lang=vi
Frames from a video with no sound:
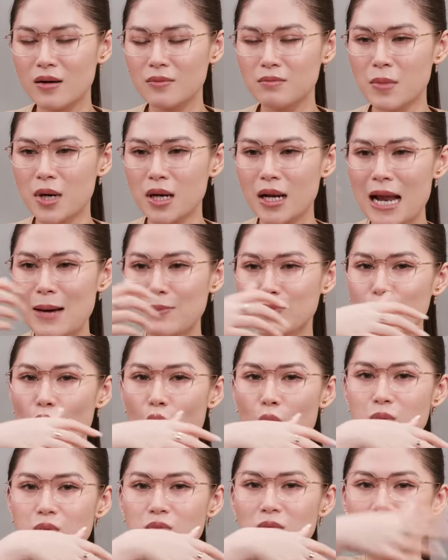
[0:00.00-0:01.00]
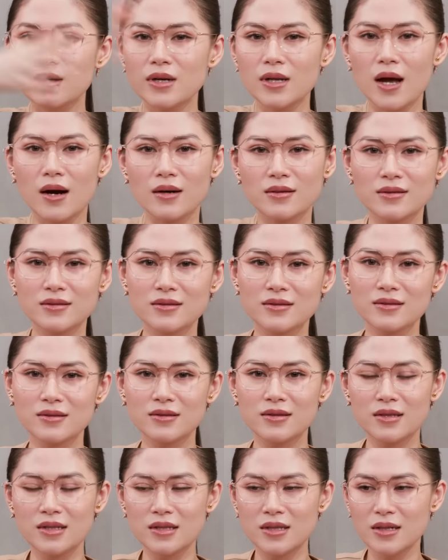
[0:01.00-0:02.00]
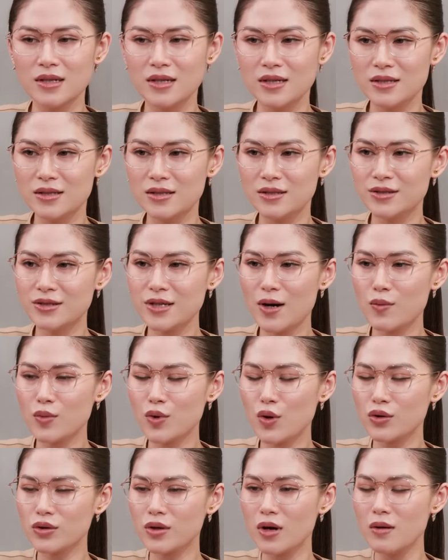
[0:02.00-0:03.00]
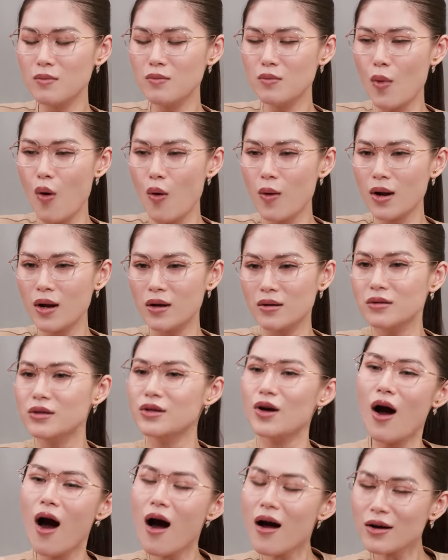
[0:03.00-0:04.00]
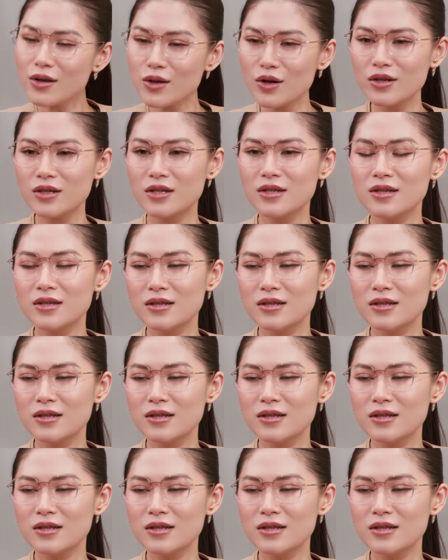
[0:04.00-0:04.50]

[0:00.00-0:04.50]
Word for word: mình làm tốt mười lần, xong rồi tới một cái lần nhỏ thôi